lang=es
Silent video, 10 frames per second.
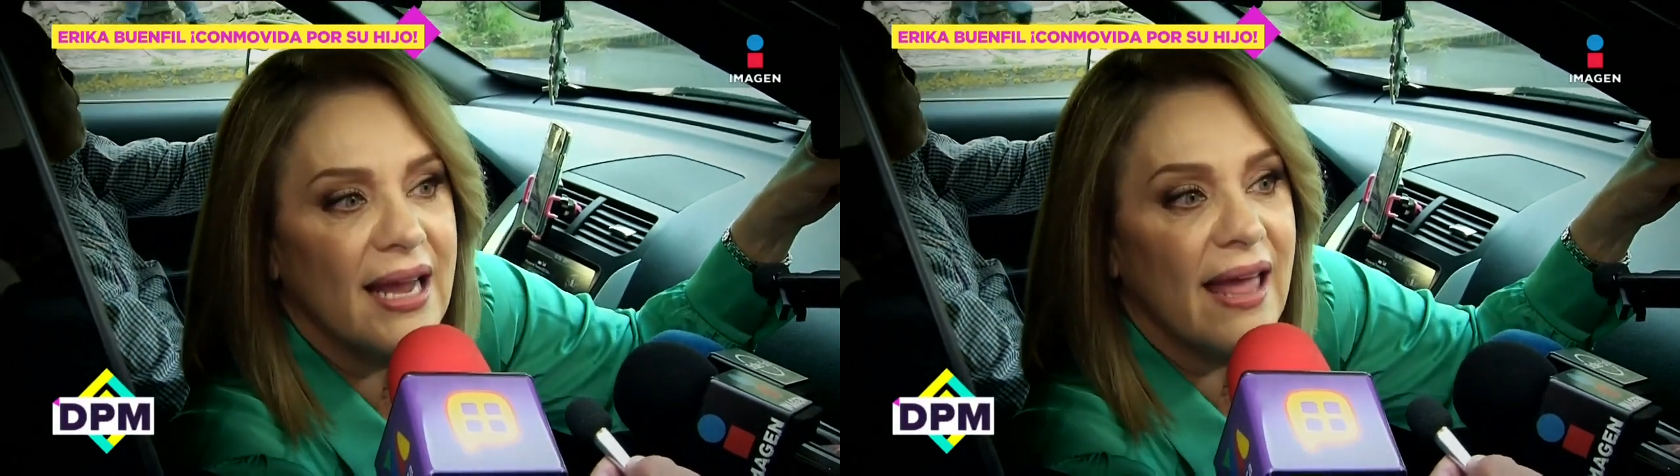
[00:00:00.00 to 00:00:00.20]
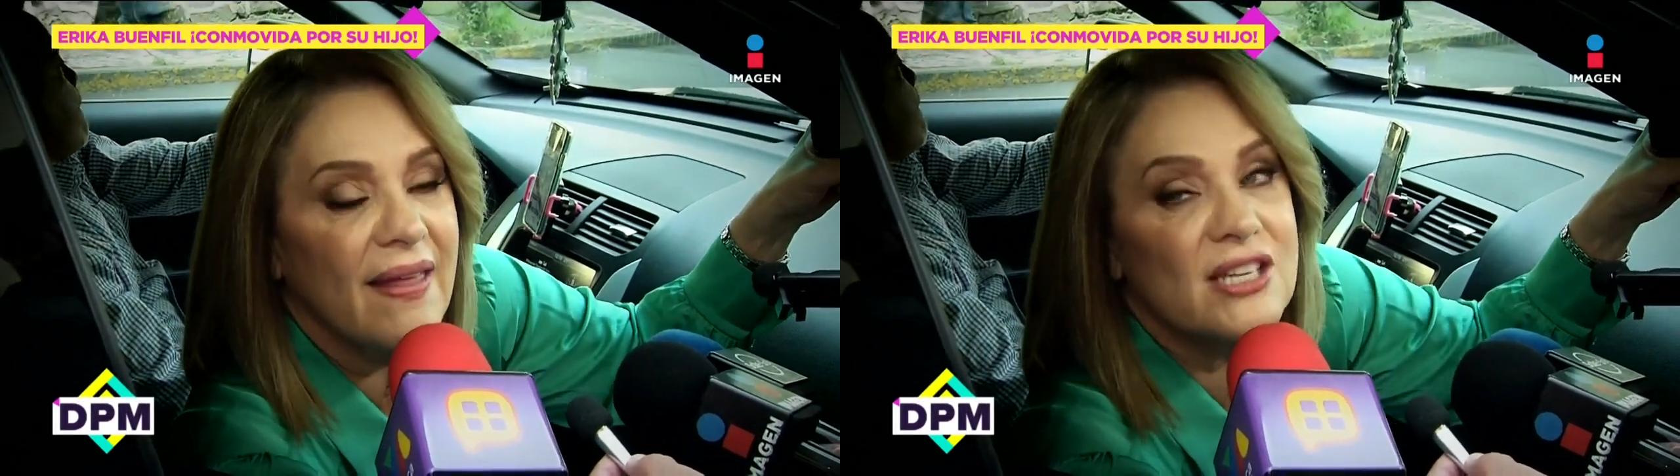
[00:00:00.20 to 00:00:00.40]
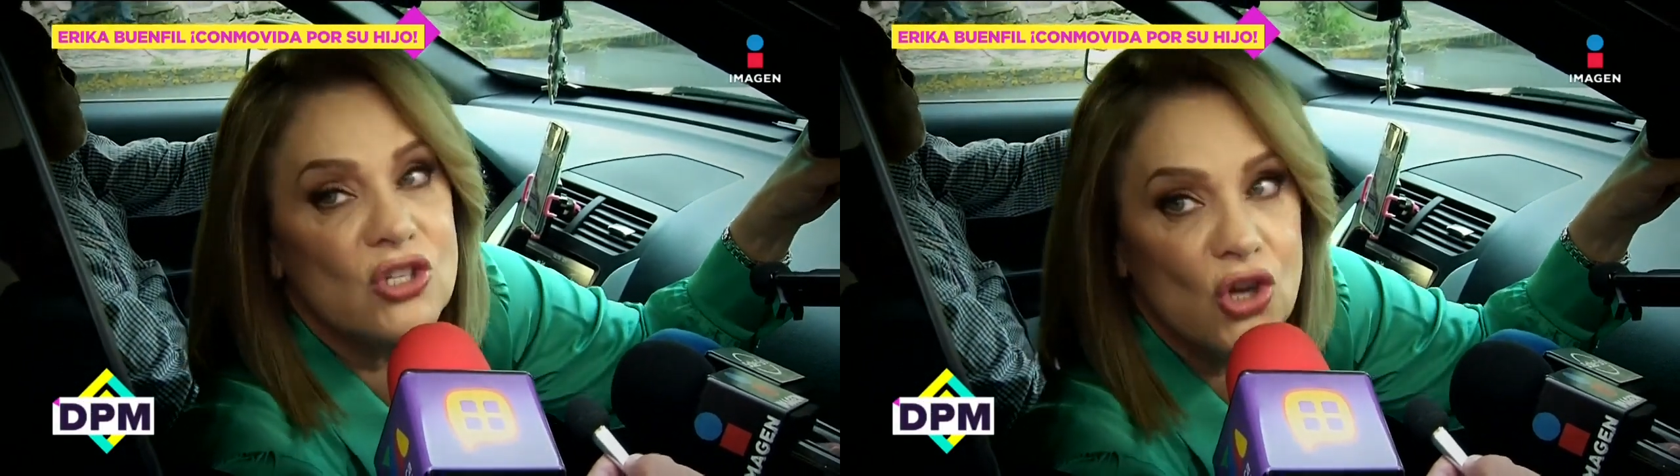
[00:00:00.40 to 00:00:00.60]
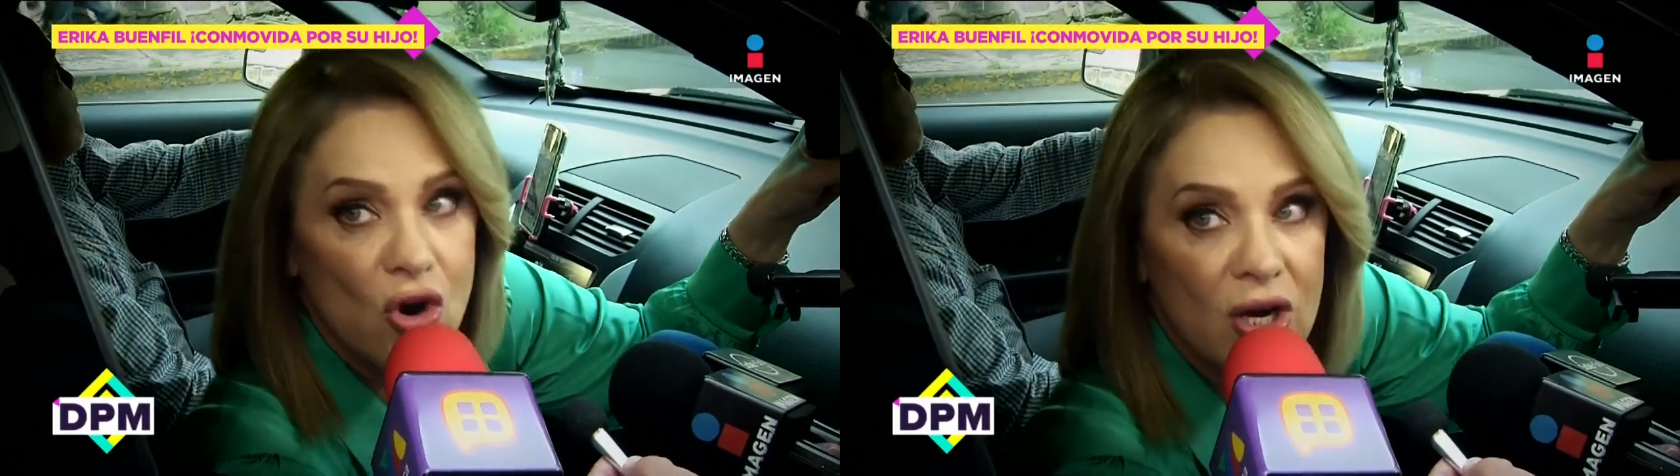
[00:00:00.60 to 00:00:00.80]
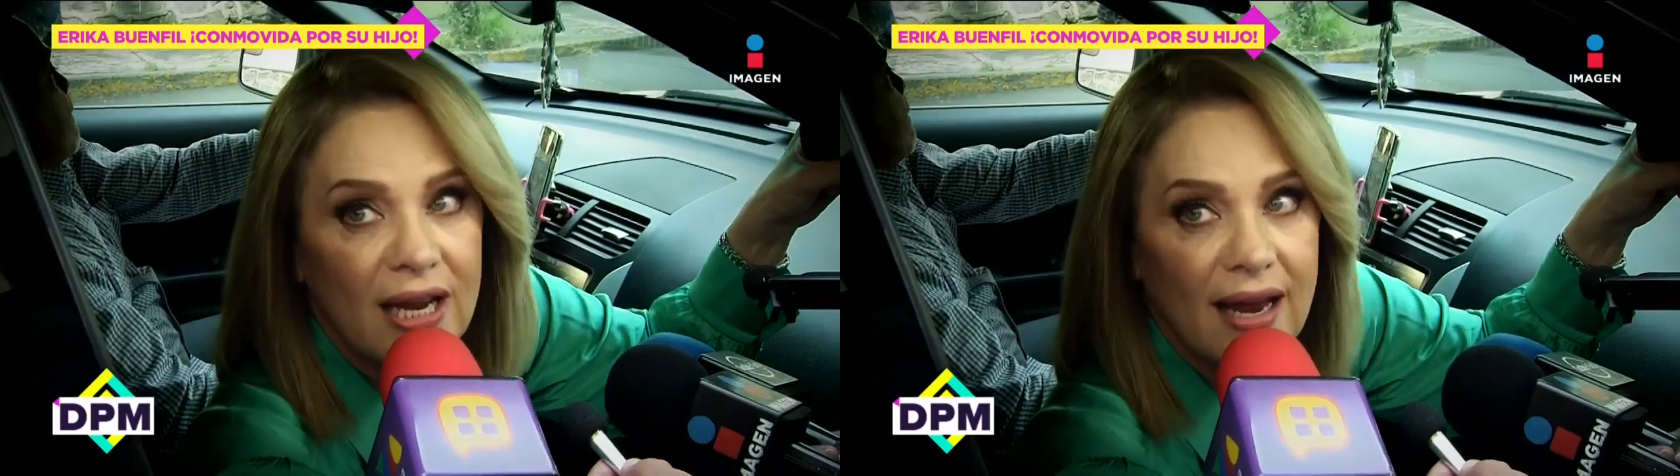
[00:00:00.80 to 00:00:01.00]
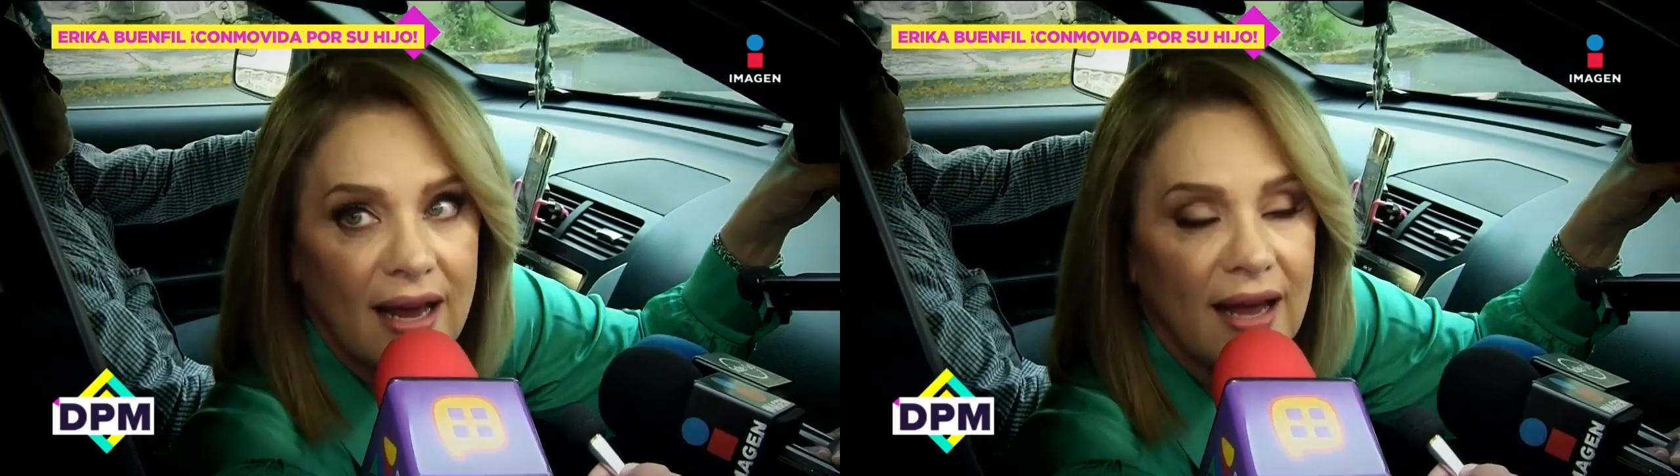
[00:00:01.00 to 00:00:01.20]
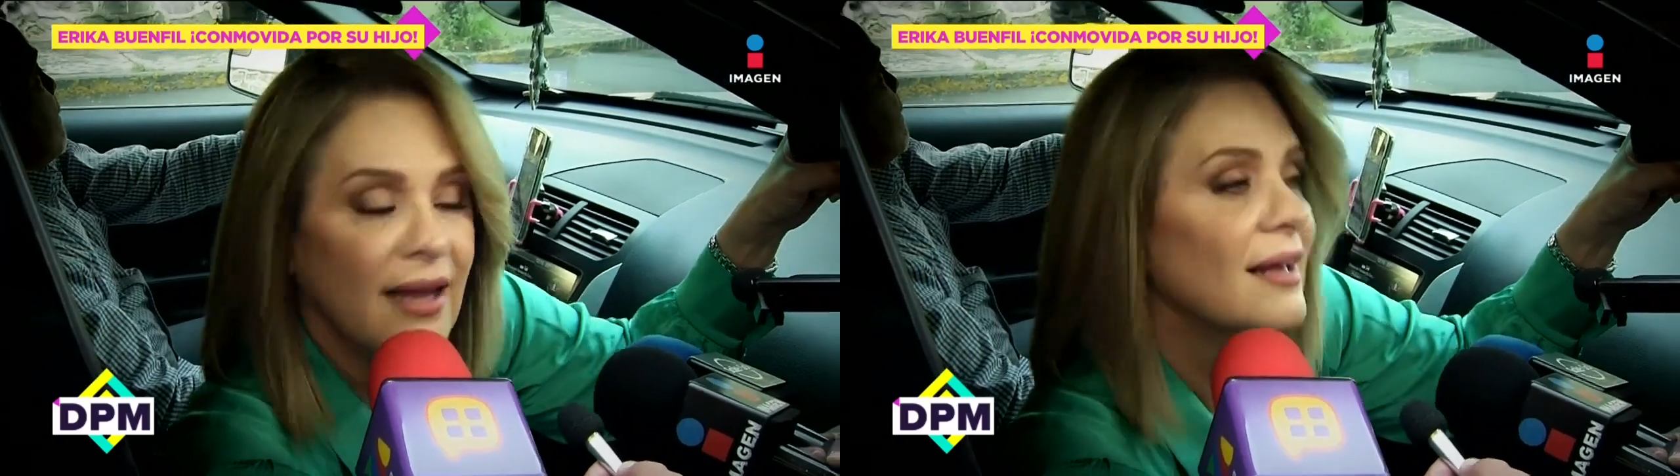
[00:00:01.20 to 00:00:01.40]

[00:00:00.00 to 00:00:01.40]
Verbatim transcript: cada acción que él haga